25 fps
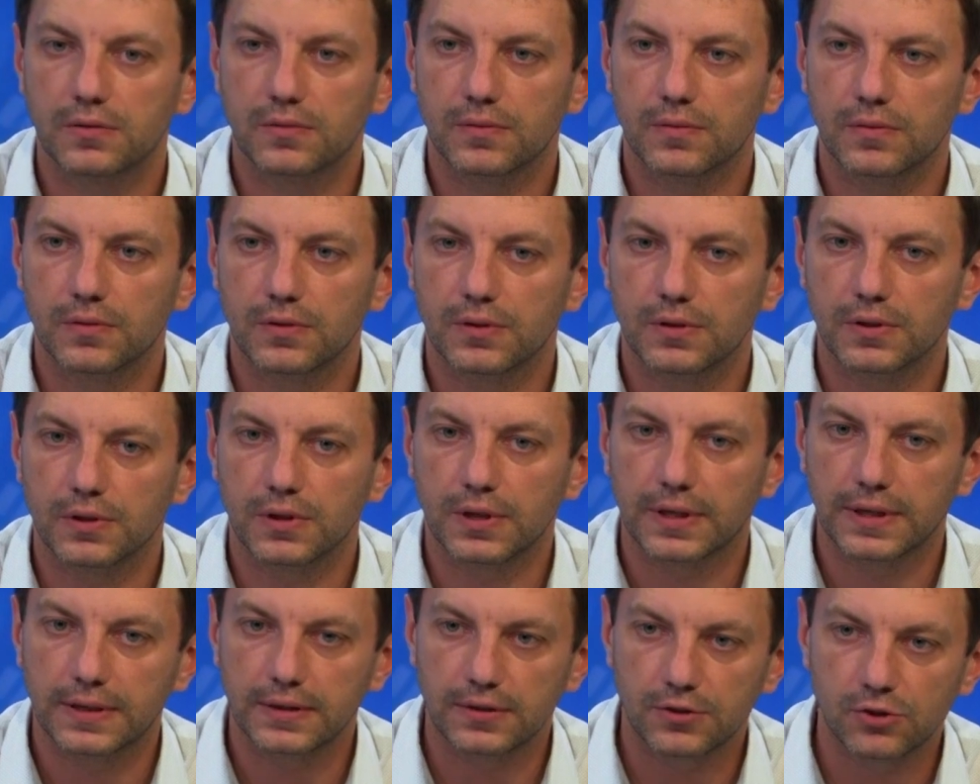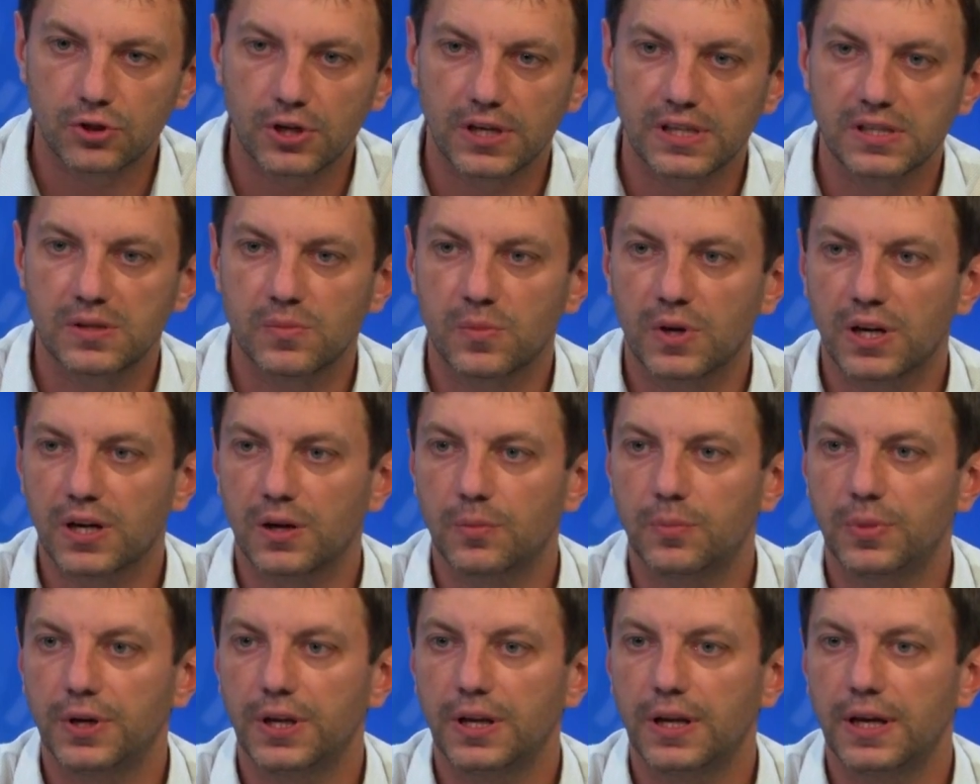Э, часть
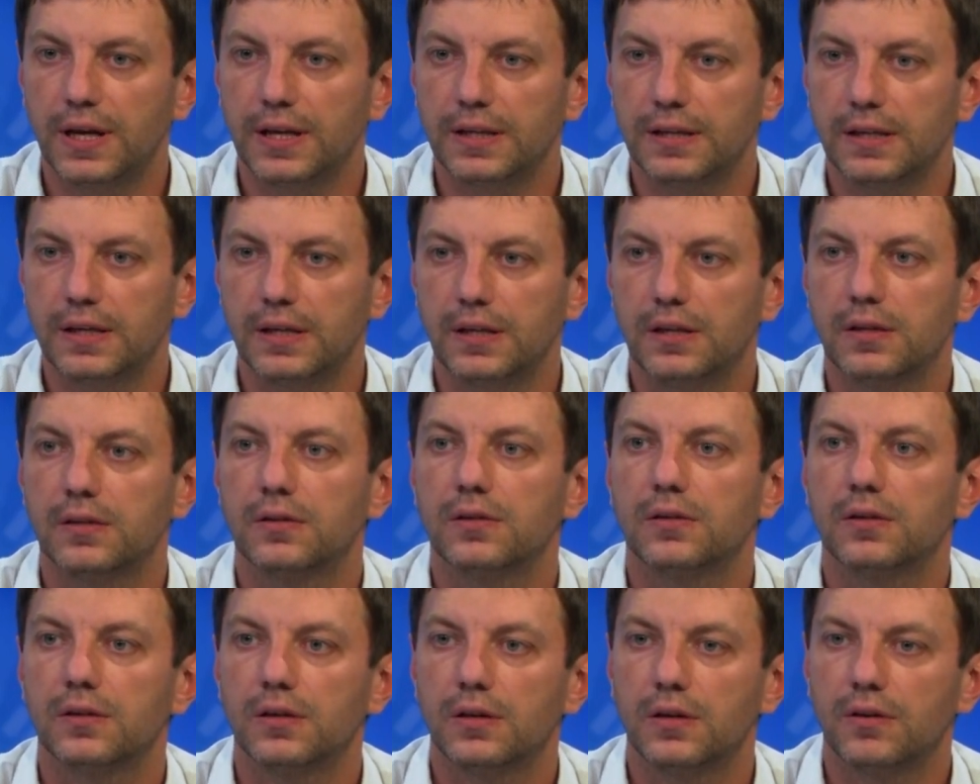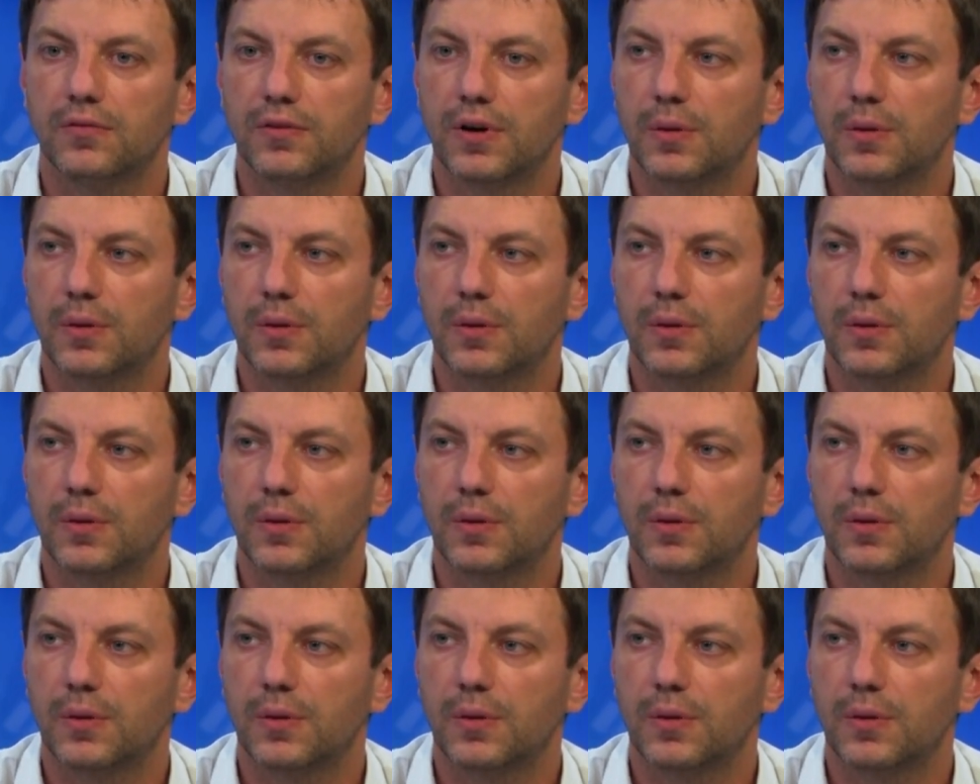мероприятий э,